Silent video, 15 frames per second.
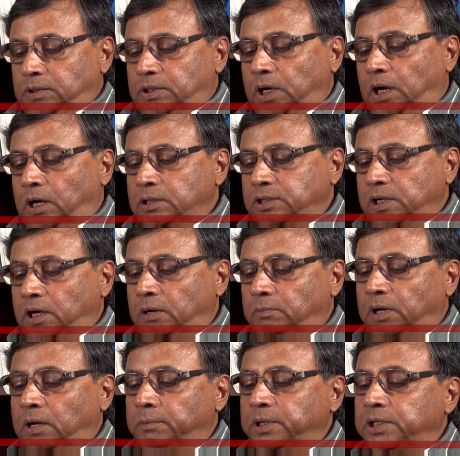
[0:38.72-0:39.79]
जहाँ से
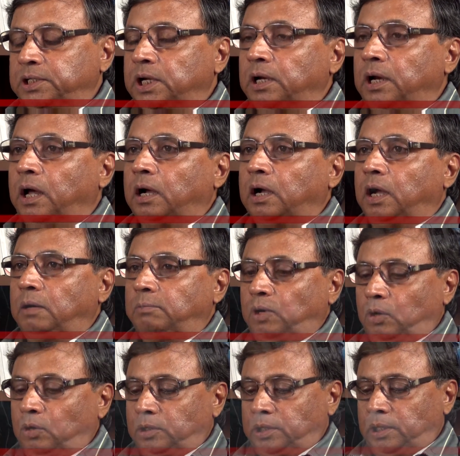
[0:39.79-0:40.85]
हम हमेशा नाकाम
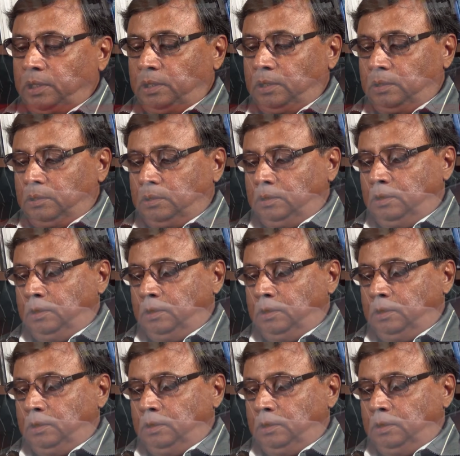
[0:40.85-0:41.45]
लौटते हैं